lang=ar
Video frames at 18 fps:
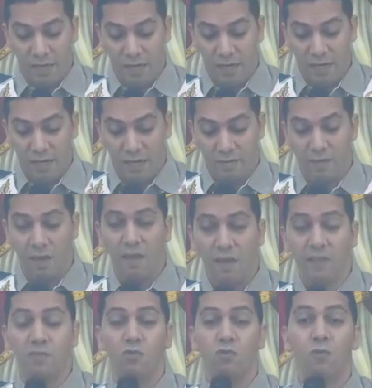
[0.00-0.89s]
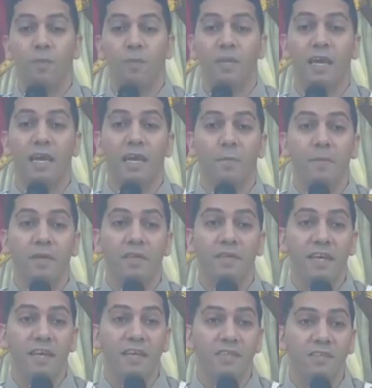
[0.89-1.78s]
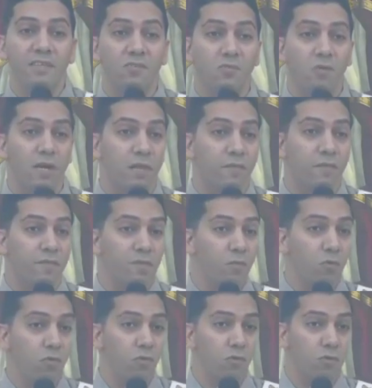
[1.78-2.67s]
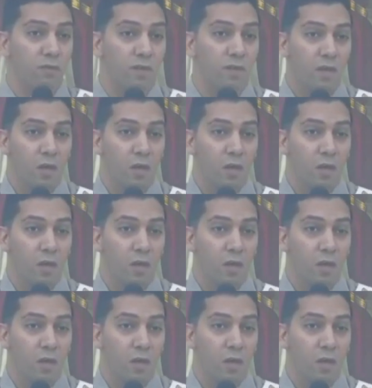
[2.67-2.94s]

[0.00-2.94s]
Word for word: التأثر بكلام الناس ولا في الموت